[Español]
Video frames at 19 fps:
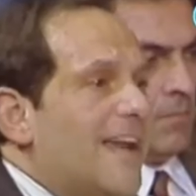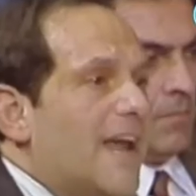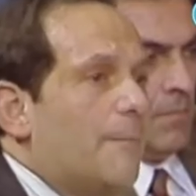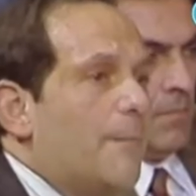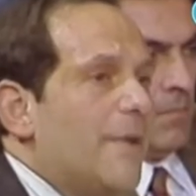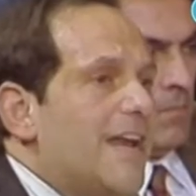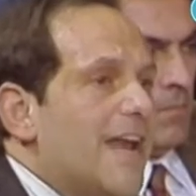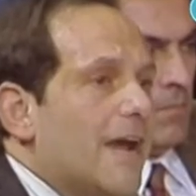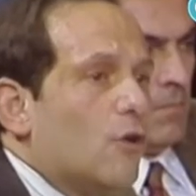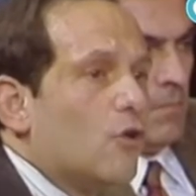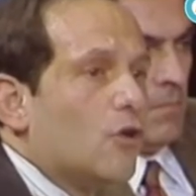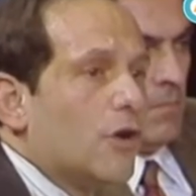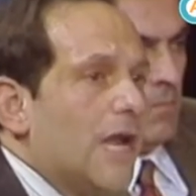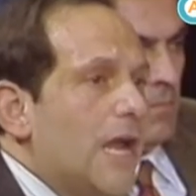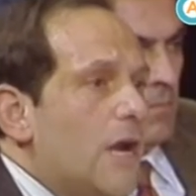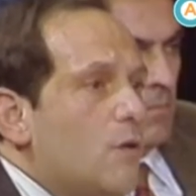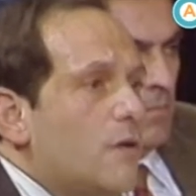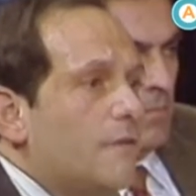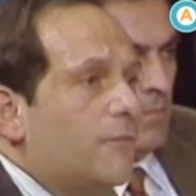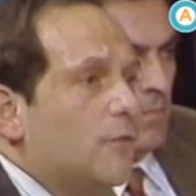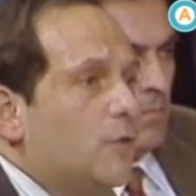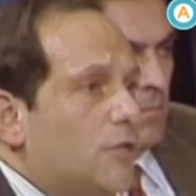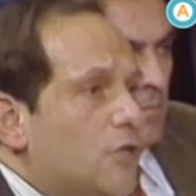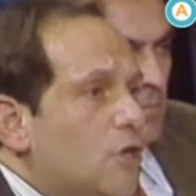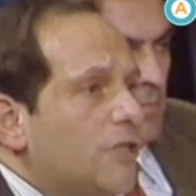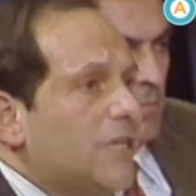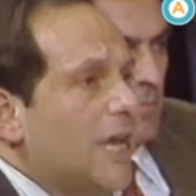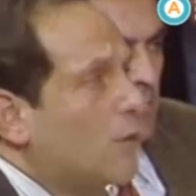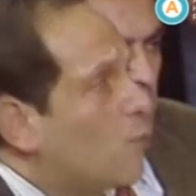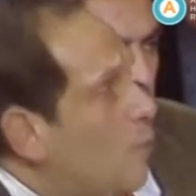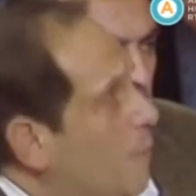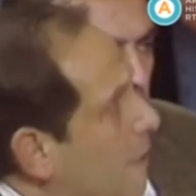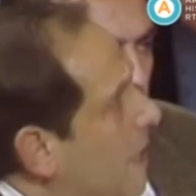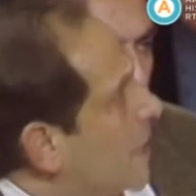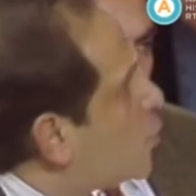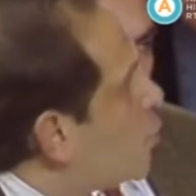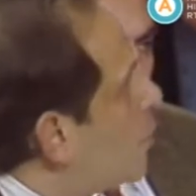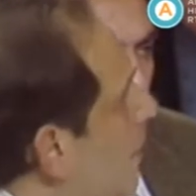la pena correrlo en función de algún
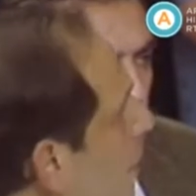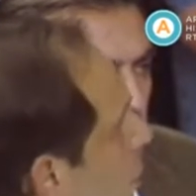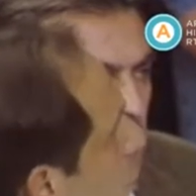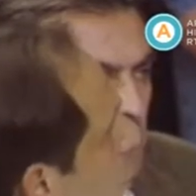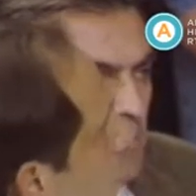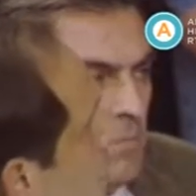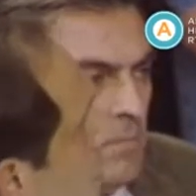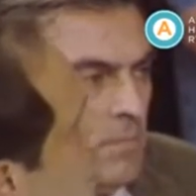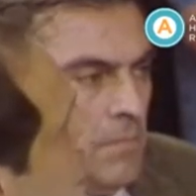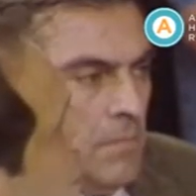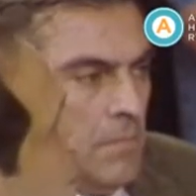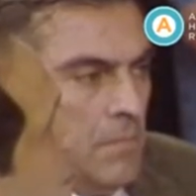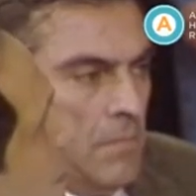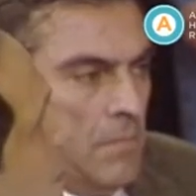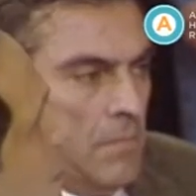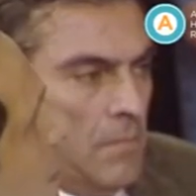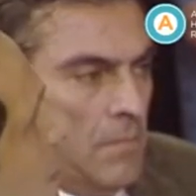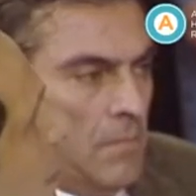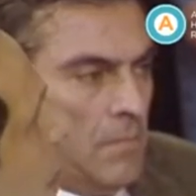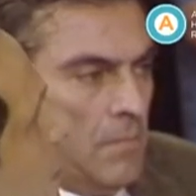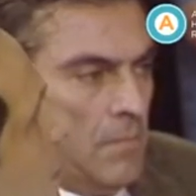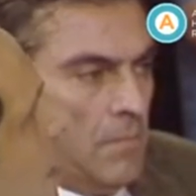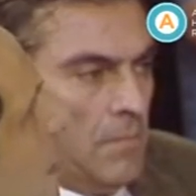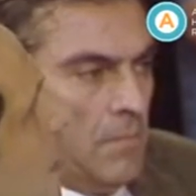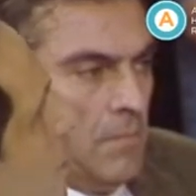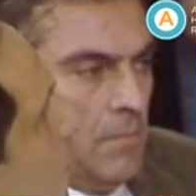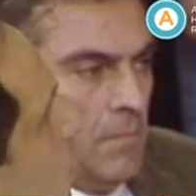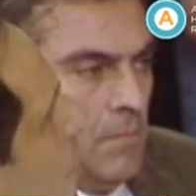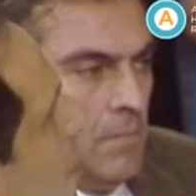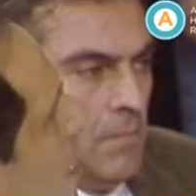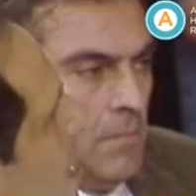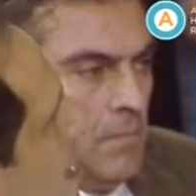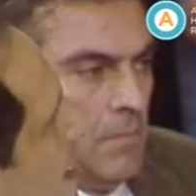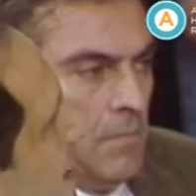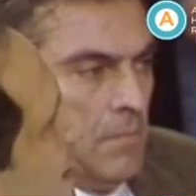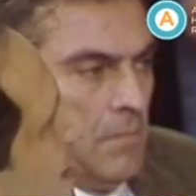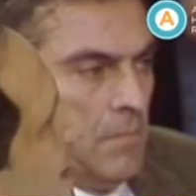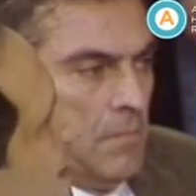bien superior. Alberti
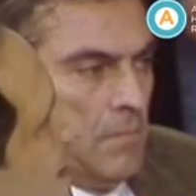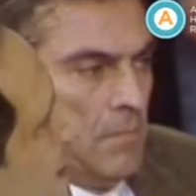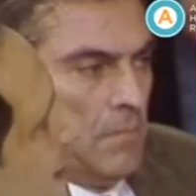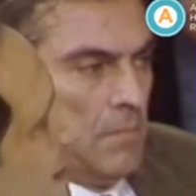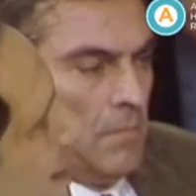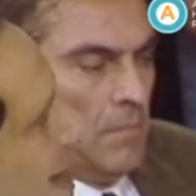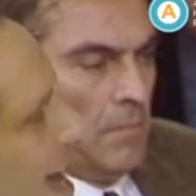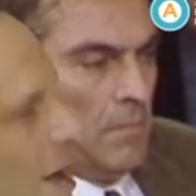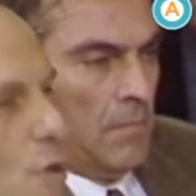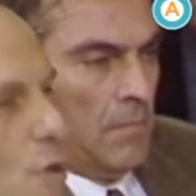pone la